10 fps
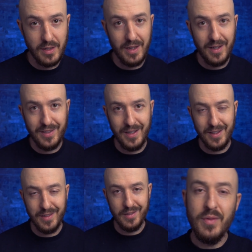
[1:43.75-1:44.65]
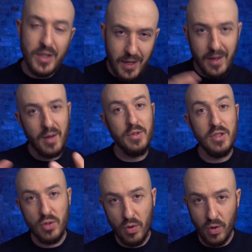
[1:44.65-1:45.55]
nachdenke. Wie gesagt, ein
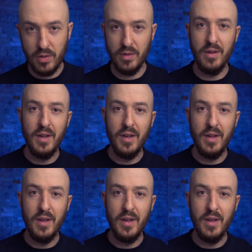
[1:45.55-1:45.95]
bisschen trocken.